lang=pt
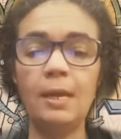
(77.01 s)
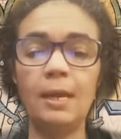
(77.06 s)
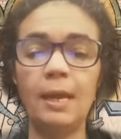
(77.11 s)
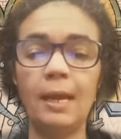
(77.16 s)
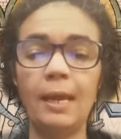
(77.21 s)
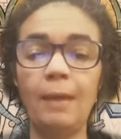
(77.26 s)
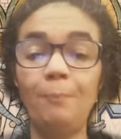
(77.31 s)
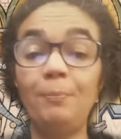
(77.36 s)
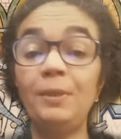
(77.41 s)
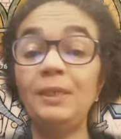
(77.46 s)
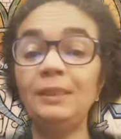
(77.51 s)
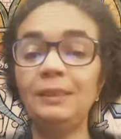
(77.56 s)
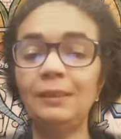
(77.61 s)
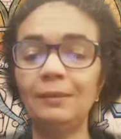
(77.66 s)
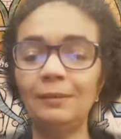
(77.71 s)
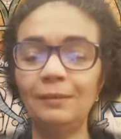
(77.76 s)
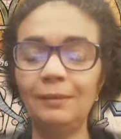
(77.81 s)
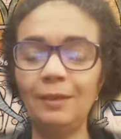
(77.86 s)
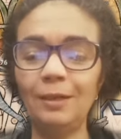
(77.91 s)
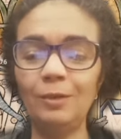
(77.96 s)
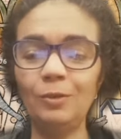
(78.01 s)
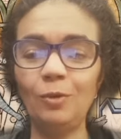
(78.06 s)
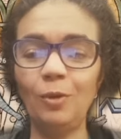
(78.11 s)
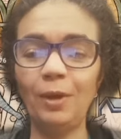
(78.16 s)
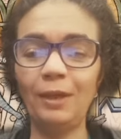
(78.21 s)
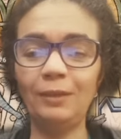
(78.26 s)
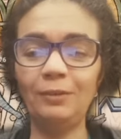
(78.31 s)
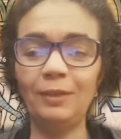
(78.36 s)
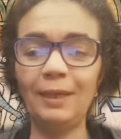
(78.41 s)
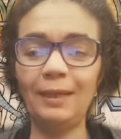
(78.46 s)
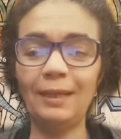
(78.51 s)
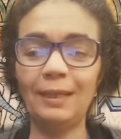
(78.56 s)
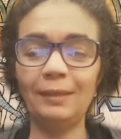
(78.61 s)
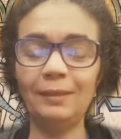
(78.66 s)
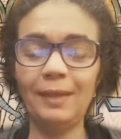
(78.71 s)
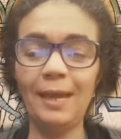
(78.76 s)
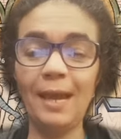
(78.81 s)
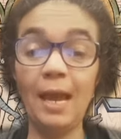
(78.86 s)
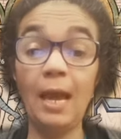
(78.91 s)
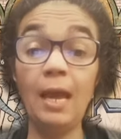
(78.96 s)
representando o reino da
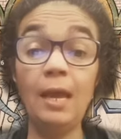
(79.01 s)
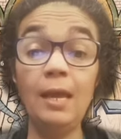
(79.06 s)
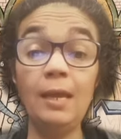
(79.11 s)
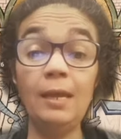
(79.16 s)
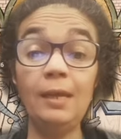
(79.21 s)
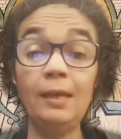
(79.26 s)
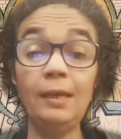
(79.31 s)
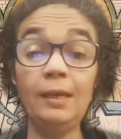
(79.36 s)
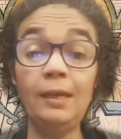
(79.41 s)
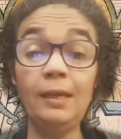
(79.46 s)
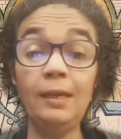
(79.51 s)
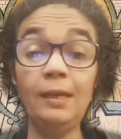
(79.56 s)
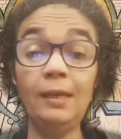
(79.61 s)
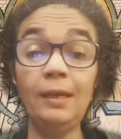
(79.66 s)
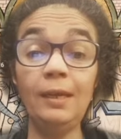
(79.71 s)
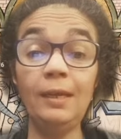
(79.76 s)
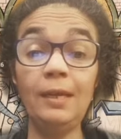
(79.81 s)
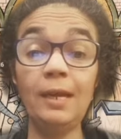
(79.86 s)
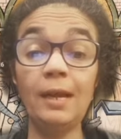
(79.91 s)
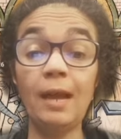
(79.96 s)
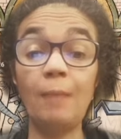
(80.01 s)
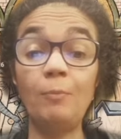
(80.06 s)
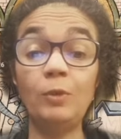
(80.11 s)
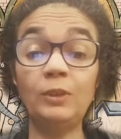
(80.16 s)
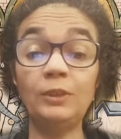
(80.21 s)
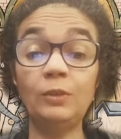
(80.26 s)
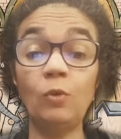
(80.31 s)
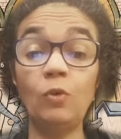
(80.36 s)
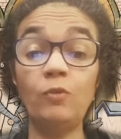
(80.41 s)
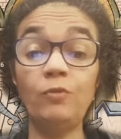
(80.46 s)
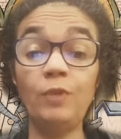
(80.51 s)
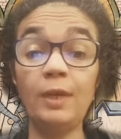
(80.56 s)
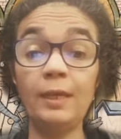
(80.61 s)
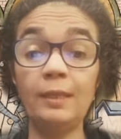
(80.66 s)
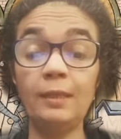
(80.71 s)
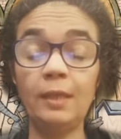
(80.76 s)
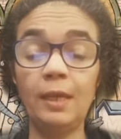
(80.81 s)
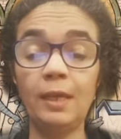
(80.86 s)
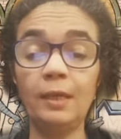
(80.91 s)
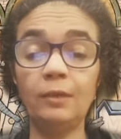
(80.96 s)
Inglaterra, e ele acabou se
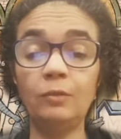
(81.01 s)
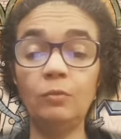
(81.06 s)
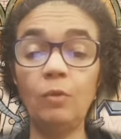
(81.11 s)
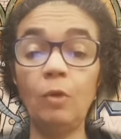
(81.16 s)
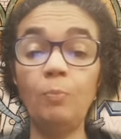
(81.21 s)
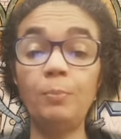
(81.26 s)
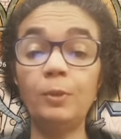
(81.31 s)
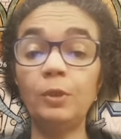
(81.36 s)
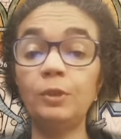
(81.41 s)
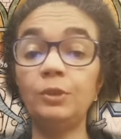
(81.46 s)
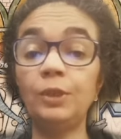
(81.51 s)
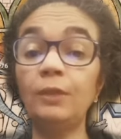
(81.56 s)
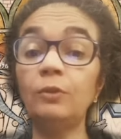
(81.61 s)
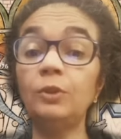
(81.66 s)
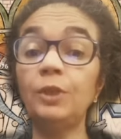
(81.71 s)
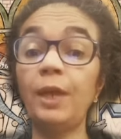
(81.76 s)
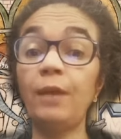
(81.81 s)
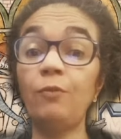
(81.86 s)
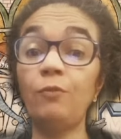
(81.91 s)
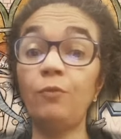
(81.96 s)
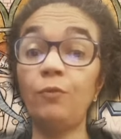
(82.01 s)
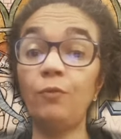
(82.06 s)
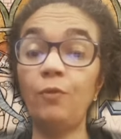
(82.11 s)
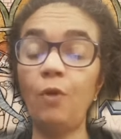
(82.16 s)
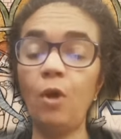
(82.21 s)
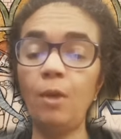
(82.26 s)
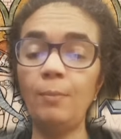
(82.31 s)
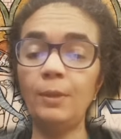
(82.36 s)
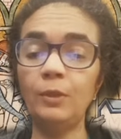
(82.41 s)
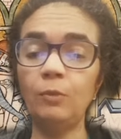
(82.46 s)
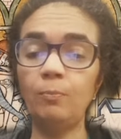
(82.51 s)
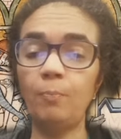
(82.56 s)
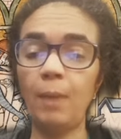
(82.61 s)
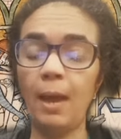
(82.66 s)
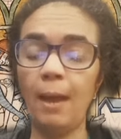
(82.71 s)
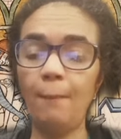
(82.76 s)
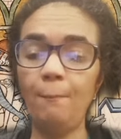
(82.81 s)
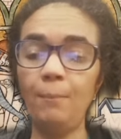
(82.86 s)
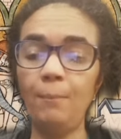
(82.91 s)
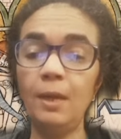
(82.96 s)
convertendo ao projeto de reforma do
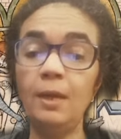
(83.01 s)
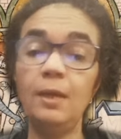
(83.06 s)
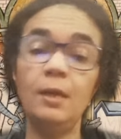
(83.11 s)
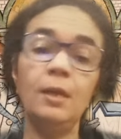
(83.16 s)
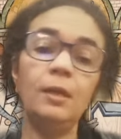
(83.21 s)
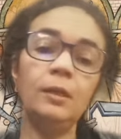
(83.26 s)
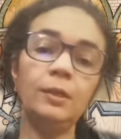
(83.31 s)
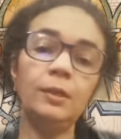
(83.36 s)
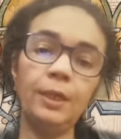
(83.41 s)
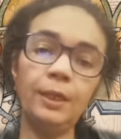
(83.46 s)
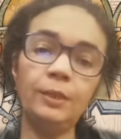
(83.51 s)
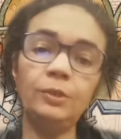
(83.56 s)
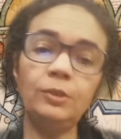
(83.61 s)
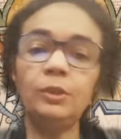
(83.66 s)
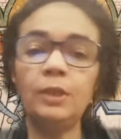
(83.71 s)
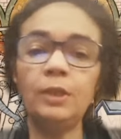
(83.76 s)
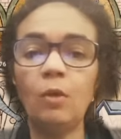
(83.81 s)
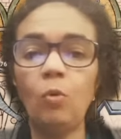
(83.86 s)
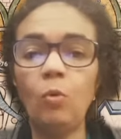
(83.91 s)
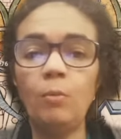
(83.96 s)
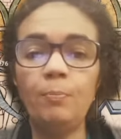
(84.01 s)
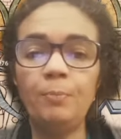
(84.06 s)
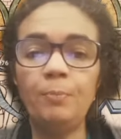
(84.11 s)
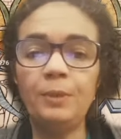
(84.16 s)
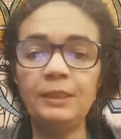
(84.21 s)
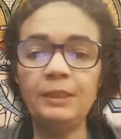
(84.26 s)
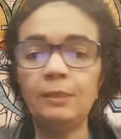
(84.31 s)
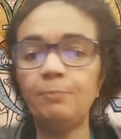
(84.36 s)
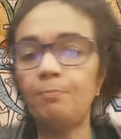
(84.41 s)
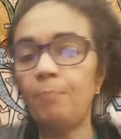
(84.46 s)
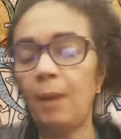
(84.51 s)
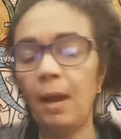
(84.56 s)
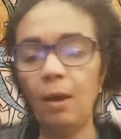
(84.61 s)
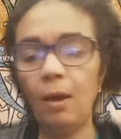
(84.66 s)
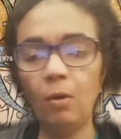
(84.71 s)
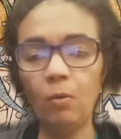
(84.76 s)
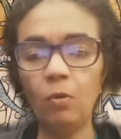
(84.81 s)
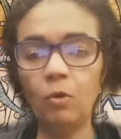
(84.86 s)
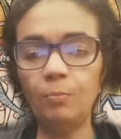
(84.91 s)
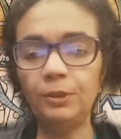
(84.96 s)
Papa, que tinha como
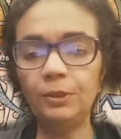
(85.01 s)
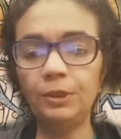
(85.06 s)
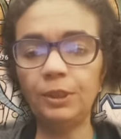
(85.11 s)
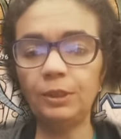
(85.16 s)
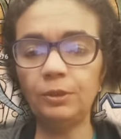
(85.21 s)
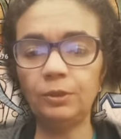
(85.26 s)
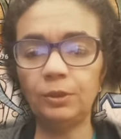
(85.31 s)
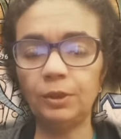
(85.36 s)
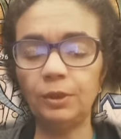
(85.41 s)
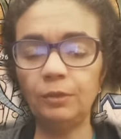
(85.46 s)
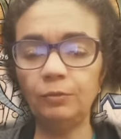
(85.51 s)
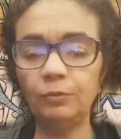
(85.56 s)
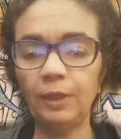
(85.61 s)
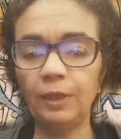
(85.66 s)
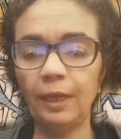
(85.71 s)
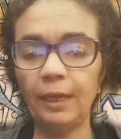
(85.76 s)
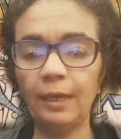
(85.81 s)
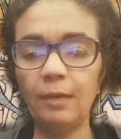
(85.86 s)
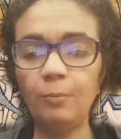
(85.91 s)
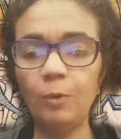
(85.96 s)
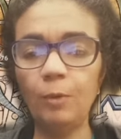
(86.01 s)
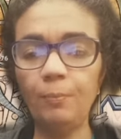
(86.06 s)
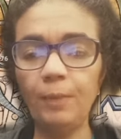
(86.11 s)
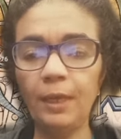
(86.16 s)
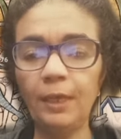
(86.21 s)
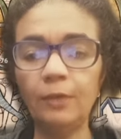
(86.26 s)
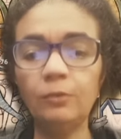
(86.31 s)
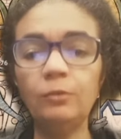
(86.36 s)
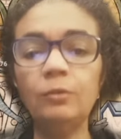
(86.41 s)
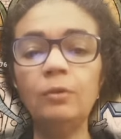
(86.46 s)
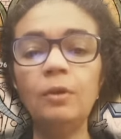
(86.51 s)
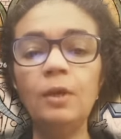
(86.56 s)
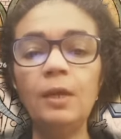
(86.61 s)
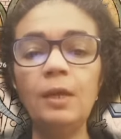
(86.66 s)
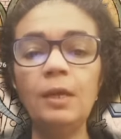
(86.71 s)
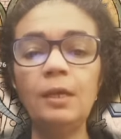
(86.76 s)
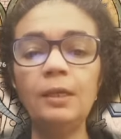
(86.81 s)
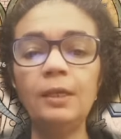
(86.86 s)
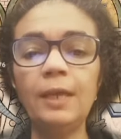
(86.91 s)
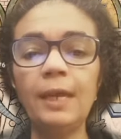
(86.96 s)
principal objetivo naquele momento
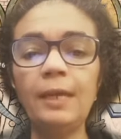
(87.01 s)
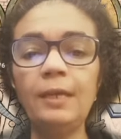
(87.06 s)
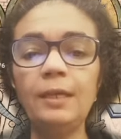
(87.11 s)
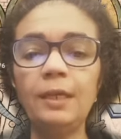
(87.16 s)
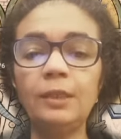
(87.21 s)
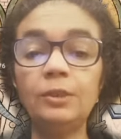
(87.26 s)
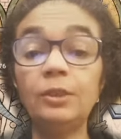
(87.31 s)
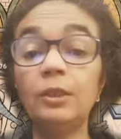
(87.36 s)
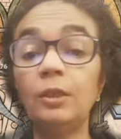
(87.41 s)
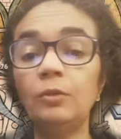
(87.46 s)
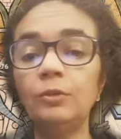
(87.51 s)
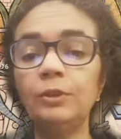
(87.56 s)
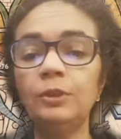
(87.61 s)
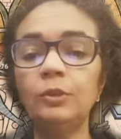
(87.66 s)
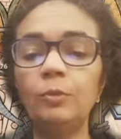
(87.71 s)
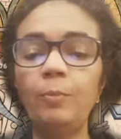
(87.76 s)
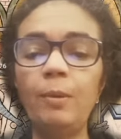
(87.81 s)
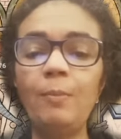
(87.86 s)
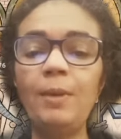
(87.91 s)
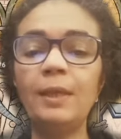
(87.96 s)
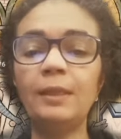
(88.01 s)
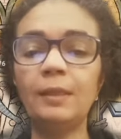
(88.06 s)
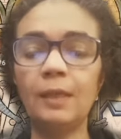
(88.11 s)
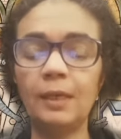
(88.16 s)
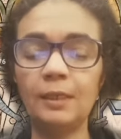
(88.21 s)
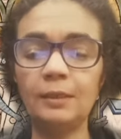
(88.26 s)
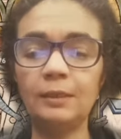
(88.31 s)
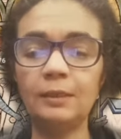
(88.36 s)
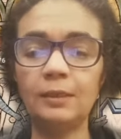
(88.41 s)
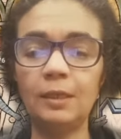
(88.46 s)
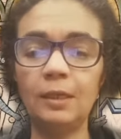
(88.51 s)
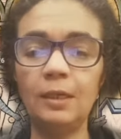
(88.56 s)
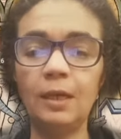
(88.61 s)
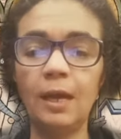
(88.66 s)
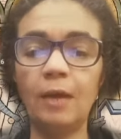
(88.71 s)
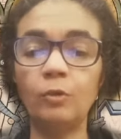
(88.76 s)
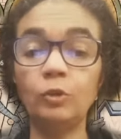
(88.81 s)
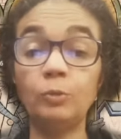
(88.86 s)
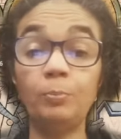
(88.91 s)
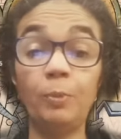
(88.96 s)
que a igreja não se submetesse
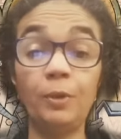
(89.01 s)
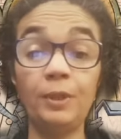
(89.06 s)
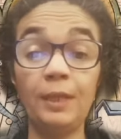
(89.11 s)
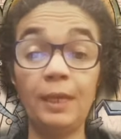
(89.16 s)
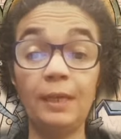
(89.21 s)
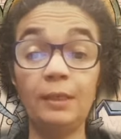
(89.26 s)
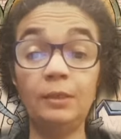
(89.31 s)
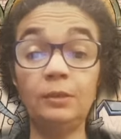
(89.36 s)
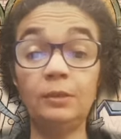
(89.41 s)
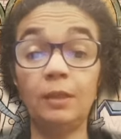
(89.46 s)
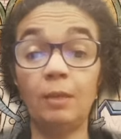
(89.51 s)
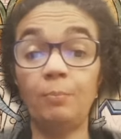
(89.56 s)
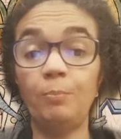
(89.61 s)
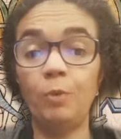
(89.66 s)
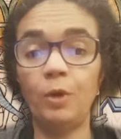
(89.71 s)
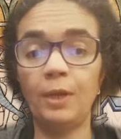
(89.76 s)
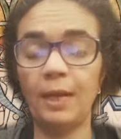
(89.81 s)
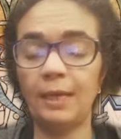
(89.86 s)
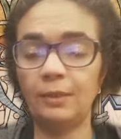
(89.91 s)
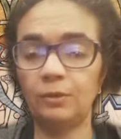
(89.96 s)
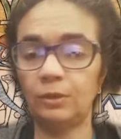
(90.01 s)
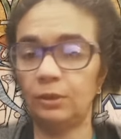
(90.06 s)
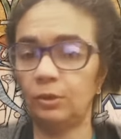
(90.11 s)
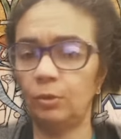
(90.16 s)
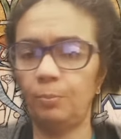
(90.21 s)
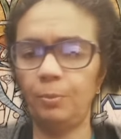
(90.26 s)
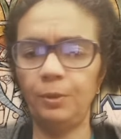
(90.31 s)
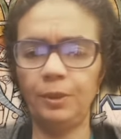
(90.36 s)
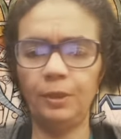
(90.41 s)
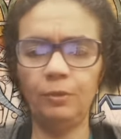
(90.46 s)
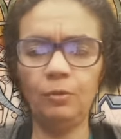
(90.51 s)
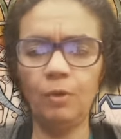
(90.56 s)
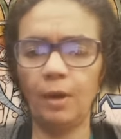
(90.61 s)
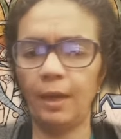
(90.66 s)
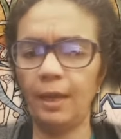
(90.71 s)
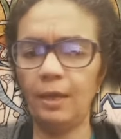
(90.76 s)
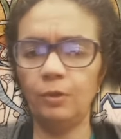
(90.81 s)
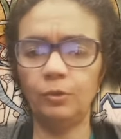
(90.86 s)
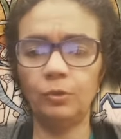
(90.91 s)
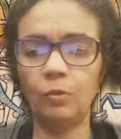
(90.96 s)
aos poderes temporais, ou seja, ao poder do
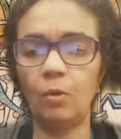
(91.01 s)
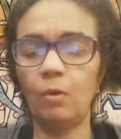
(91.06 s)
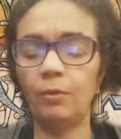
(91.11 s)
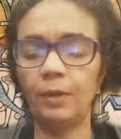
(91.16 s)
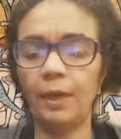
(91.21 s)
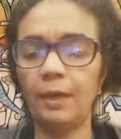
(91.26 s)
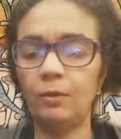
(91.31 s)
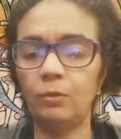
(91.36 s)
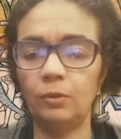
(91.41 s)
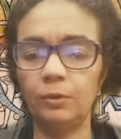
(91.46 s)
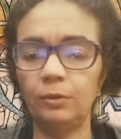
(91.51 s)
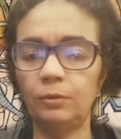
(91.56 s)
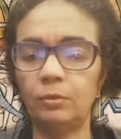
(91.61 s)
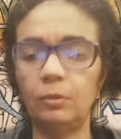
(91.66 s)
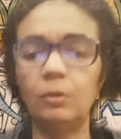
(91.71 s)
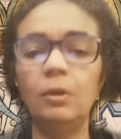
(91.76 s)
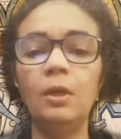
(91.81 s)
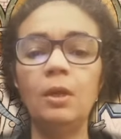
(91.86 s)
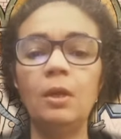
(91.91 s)
rei ou de qualquer outro